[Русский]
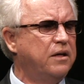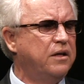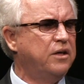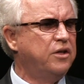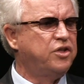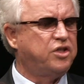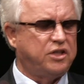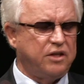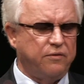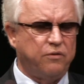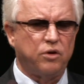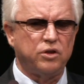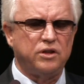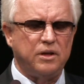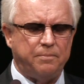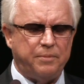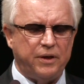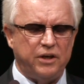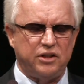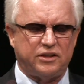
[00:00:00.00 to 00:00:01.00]
Сегодня
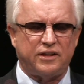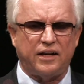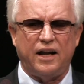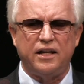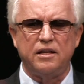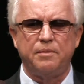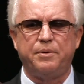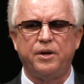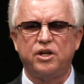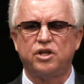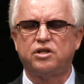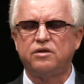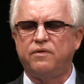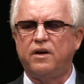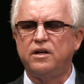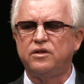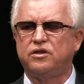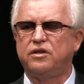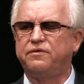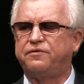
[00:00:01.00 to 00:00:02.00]
страны
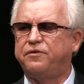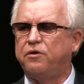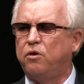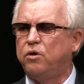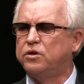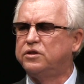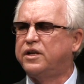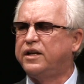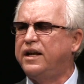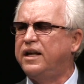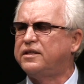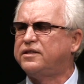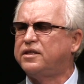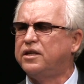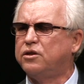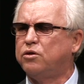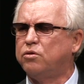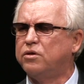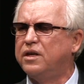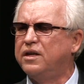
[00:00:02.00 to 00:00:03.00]
переживают дефолт, Греция и
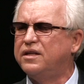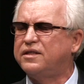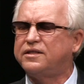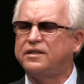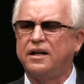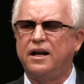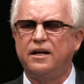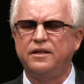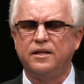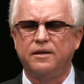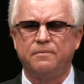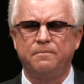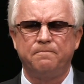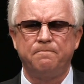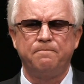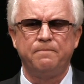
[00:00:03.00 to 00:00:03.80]
другие страны –